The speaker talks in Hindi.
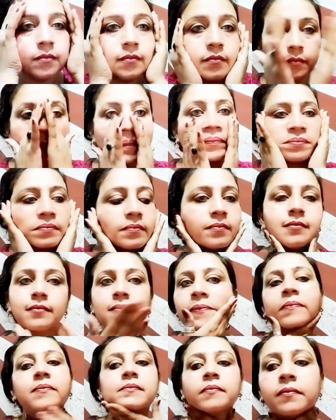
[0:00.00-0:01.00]
ही अच्छे से
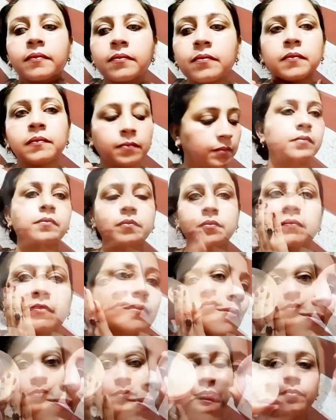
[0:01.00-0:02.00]

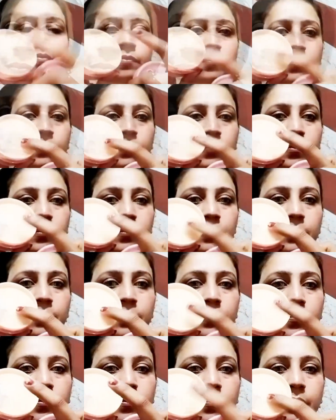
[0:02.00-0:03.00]
मॉइस्चराइज़
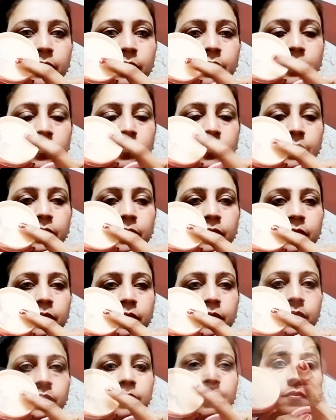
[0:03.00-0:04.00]
कर लिया और उसके
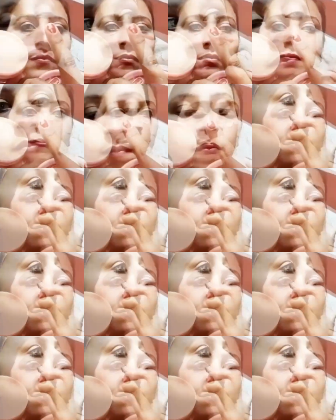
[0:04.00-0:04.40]
बाद ये